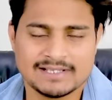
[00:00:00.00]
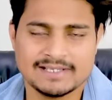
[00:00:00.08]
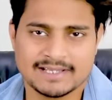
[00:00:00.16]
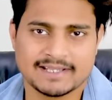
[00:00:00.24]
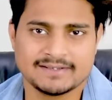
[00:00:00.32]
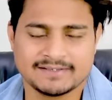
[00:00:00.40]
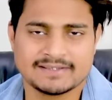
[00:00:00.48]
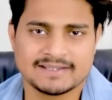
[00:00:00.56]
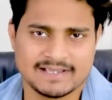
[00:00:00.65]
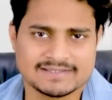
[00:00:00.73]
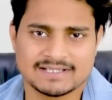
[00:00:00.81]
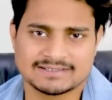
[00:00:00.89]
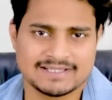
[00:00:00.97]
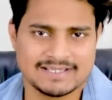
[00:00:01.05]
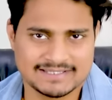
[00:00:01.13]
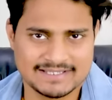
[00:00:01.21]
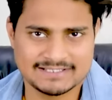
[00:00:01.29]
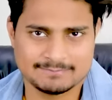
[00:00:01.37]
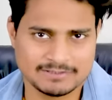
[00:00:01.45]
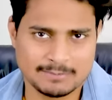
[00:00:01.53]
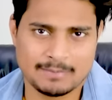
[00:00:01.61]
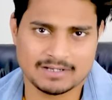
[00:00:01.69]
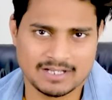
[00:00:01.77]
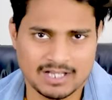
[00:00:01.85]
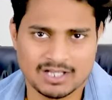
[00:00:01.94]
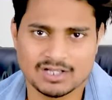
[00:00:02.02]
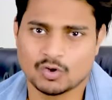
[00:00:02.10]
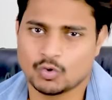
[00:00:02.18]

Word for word: लेकिन कह सकते हैं कि ईद में धमाका